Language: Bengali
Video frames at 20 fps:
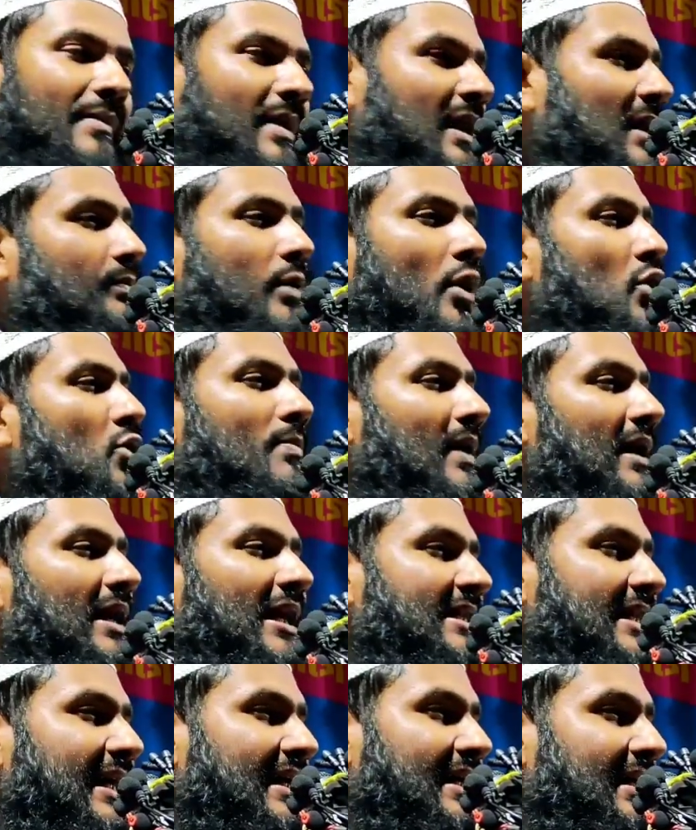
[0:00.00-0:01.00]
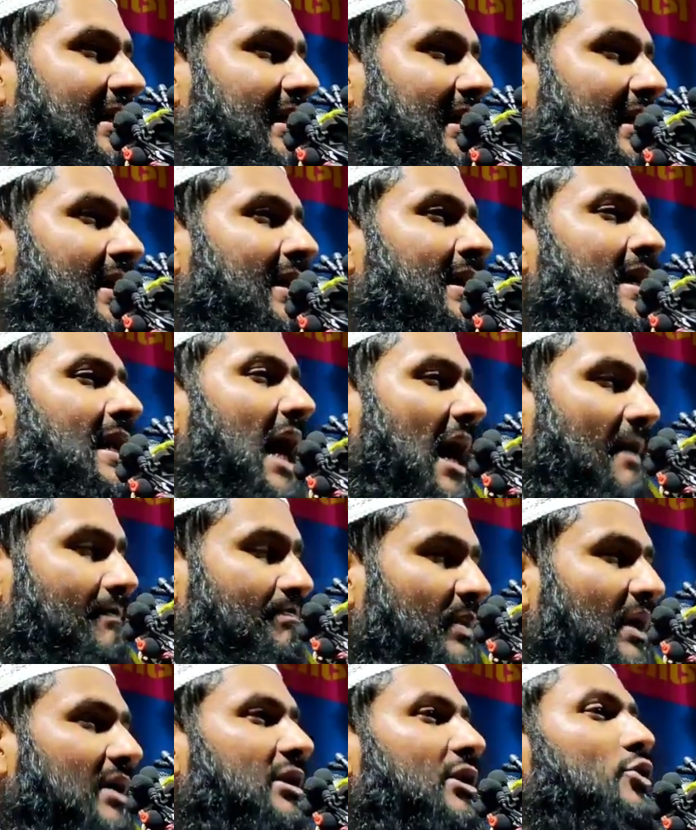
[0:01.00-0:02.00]
আমার বৌমারা দেখে না
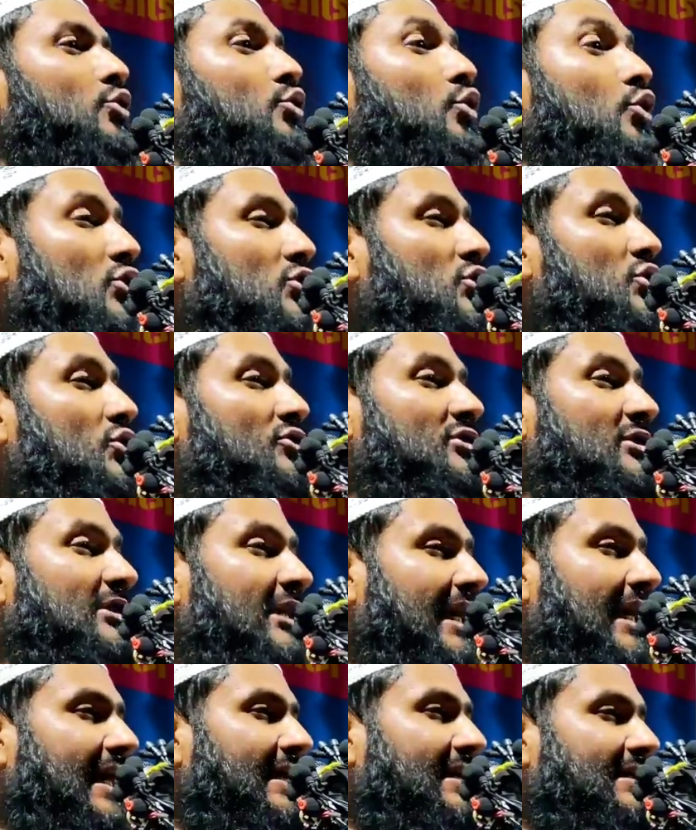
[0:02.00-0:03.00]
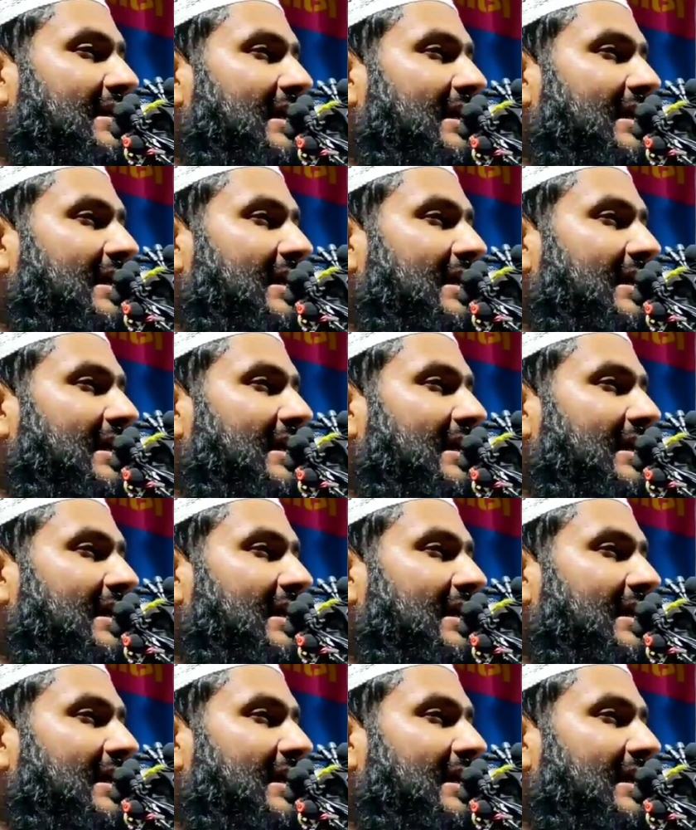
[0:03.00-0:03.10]
আপনাদের দোষ হচ্ছে